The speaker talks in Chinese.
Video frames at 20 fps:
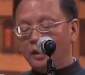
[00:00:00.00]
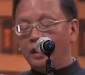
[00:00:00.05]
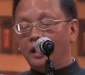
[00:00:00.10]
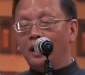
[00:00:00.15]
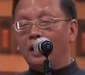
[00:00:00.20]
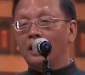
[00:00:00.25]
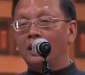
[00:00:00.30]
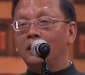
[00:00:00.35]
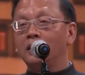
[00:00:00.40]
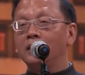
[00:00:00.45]

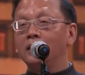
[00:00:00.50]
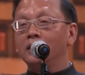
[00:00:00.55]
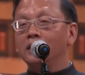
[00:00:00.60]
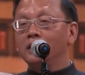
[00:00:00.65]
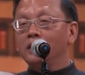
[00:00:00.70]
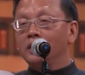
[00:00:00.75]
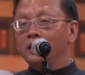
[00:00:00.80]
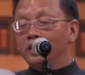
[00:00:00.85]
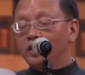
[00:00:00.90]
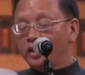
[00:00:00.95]
而
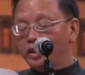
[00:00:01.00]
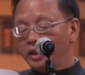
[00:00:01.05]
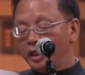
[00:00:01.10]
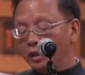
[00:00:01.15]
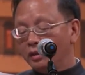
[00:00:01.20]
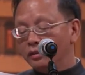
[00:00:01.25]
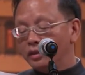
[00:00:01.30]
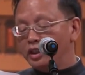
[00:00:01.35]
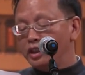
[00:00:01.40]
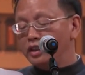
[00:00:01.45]

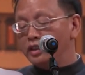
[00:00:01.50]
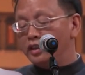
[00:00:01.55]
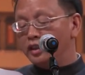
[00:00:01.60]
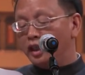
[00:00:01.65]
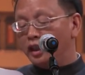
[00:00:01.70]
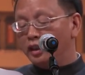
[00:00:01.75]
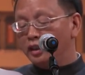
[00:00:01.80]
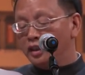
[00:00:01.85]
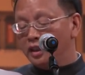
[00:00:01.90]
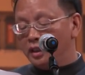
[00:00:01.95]
孝敬
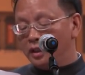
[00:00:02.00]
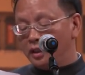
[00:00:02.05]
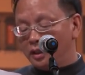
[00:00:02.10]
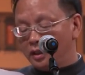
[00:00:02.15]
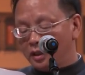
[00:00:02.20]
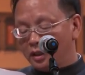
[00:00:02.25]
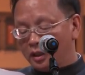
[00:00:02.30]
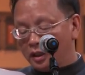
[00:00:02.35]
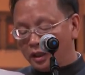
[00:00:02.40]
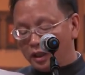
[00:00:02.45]
仁义
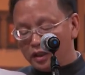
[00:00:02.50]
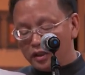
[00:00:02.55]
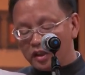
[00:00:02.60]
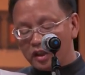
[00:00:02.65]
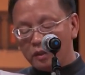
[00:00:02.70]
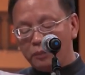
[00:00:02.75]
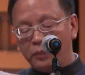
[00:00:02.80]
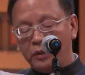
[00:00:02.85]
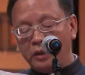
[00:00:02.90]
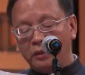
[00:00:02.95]
更
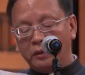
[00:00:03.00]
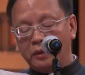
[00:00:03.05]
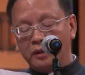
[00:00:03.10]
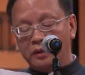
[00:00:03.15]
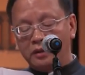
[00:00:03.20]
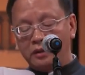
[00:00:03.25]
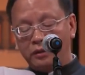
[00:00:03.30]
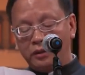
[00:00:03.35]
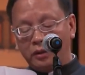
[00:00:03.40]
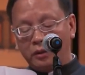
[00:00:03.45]
是被我
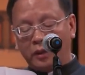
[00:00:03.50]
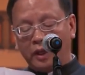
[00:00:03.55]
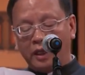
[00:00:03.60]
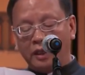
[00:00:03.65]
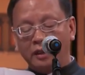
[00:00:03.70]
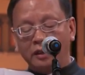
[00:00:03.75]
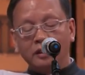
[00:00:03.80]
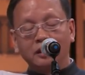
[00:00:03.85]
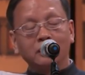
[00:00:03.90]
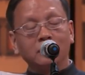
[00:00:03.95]
誉
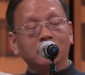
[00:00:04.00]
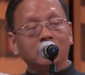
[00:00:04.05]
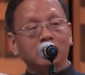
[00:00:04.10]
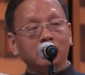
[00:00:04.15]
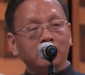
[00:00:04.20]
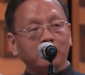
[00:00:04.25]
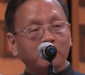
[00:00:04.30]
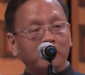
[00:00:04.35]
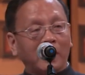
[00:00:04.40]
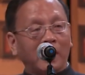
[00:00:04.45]
为
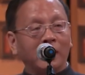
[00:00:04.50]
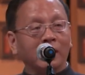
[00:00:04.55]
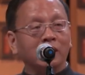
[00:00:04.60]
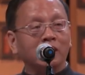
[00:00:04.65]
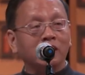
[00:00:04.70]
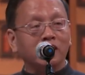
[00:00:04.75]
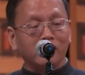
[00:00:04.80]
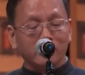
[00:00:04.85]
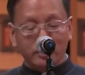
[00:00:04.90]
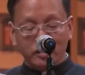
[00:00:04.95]
百
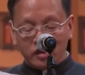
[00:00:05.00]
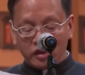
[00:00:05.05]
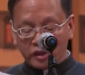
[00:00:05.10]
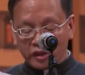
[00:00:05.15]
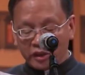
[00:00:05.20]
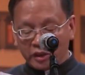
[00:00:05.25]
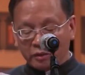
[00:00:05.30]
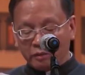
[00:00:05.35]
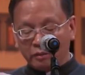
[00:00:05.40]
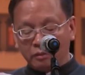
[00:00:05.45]
行之
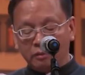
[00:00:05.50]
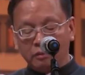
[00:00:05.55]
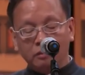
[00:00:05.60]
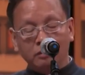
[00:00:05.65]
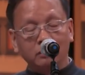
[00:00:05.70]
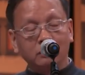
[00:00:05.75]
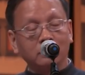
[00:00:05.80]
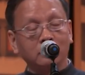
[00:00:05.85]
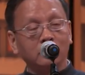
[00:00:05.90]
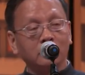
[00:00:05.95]
首、
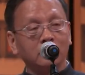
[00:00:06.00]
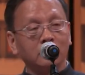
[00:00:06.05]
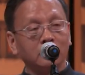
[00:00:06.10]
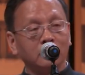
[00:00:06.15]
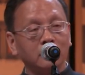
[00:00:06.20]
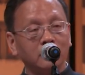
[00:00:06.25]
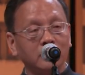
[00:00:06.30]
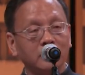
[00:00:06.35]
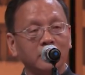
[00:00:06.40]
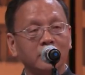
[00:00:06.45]

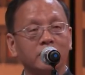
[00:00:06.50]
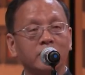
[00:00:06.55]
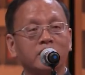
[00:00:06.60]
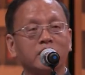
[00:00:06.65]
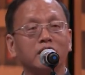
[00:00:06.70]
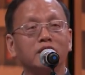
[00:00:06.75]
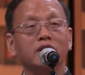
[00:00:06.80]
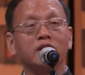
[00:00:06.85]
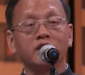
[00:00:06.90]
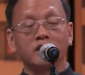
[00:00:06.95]
立
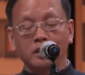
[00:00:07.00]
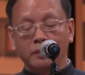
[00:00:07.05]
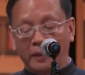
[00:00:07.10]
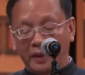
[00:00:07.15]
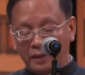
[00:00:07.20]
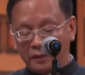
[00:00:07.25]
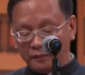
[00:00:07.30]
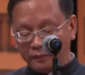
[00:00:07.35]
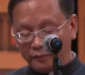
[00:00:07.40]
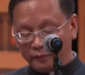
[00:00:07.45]
身之
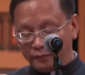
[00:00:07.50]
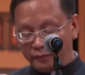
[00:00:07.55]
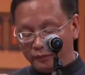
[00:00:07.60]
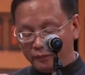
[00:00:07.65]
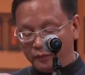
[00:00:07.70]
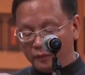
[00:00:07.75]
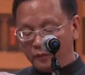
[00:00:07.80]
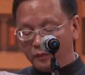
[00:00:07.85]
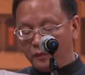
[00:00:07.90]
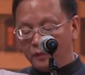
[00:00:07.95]
本。
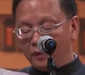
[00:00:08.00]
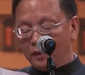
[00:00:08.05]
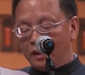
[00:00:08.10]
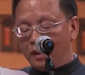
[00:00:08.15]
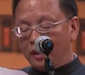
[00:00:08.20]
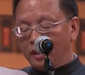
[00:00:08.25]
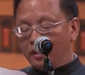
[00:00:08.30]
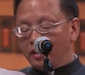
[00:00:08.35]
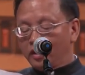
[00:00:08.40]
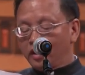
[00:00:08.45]

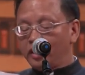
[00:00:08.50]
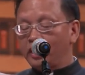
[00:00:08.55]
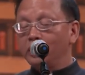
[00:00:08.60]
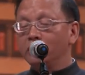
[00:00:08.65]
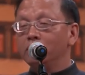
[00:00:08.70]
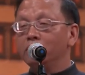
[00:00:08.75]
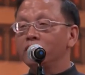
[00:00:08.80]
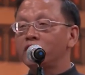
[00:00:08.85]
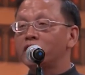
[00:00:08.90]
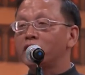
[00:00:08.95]

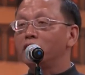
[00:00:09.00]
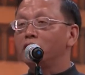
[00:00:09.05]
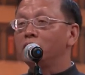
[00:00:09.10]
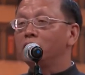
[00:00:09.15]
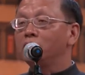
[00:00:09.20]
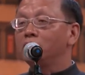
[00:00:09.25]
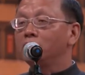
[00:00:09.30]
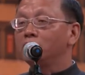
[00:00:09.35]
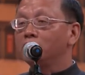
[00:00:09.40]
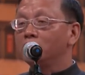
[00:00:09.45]
修
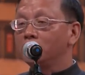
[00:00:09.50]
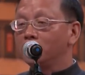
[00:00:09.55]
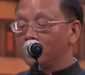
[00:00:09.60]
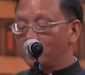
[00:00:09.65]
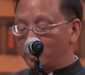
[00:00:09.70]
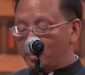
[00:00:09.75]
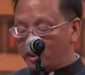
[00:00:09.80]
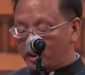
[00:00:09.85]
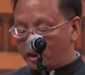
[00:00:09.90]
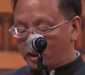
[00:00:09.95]
身、
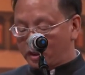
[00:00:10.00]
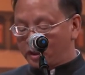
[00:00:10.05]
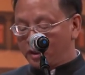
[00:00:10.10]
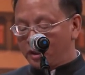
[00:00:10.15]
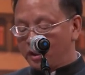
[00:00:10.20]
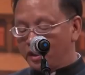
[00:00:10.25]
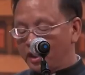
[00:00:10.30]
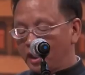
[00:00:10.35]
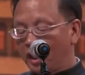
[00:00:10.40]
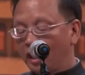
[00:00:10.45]

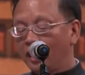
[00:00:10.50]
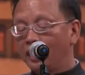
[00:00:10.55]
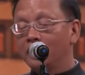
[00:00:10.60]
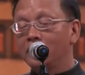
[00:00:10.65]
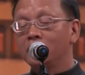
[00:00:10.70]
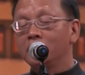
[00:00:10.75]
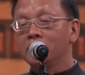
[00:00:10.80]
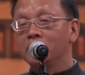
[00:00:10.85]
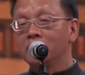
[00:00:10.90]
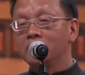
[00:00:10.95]
齐家、
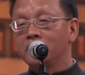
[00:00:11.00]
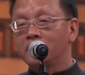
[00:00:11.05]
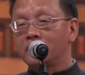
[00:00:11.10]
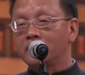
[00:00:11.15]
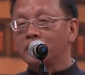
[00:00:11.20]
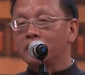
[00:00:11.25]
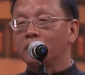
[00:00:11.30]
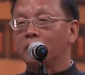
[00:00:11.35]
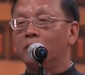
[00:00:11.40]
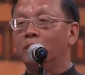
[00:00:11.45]

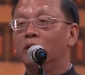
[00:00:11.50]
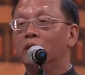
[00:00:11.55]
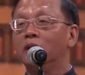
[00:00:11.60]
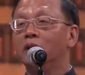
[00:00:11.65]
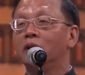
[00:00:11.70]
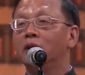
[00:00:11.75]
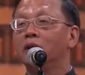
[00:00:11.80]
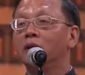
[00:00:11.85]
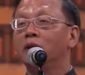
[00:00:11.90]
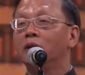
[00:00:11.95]
治国、
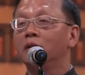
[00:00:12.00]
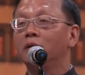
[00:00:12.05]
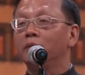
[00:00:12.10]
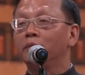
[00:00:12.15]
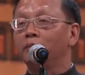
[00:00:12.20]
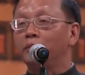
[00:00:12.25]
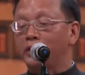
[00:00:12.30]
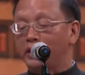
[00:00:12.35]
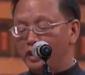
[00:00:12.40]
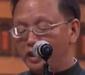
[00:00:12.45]

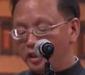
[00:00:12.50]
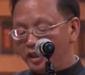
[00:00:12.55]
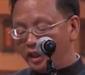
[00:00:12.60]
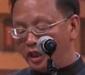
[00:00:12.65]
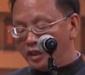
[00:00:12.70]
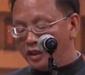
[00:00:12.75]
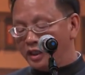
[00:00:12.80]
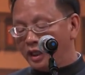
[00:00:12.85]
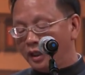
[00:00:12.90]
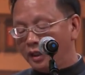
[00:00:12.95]
平
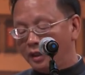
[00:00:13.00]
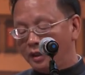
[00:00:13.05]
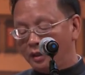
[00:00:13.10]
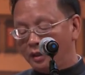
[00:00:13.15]
天下，